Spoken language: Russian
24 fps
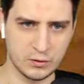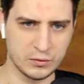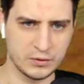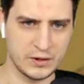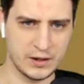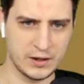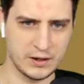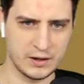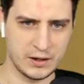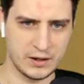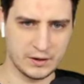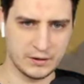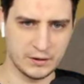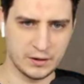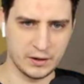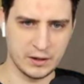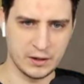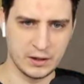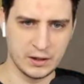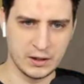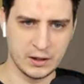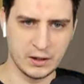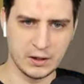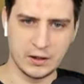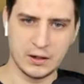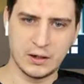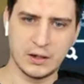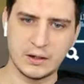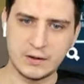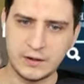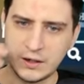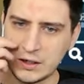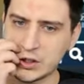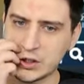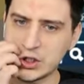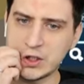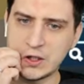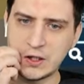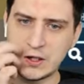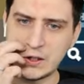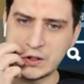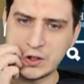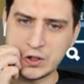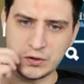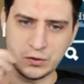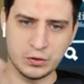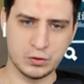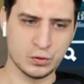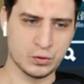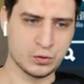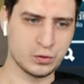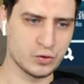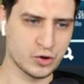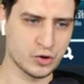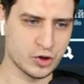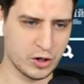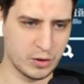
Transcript: да, ладно. А, дальше, дальше. Сусушка